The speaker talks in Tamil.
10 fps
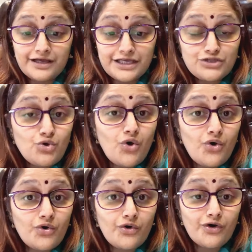ஏதோ
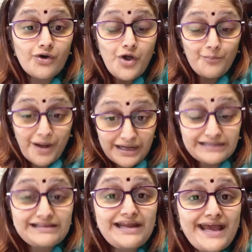
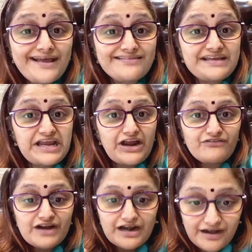பக்கத்திலேயே இருந்து
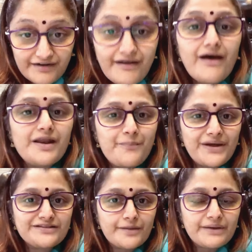நிகழ்வுகளை கண்ணால
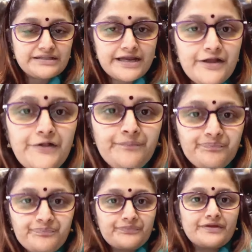பார்த்தா மாதிரி
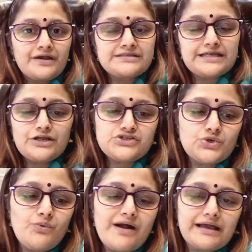சில
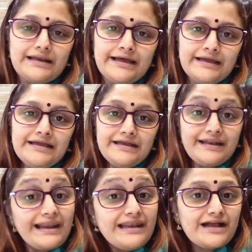சொல்லுவாங்கல்ல
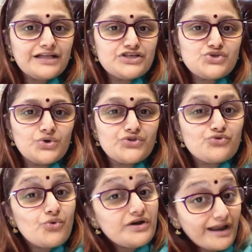நல்ல கதை
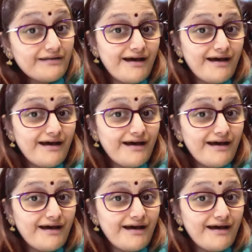சொல்றதுக்கும் நல்லா